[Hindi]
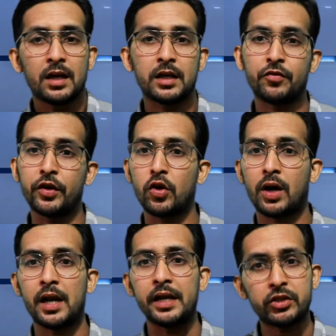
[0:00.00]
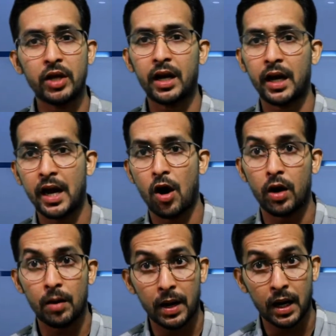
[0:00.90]
इस वीडियो का लिंक शेयर करें
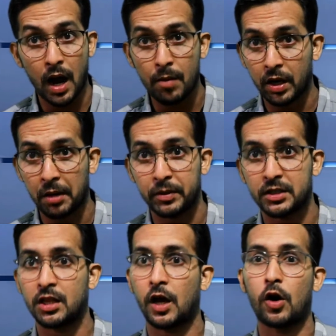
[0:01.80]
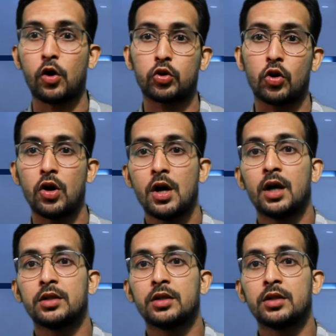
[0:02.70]
और हमारा काम अगर पसंद पसंद आ रहा हो तो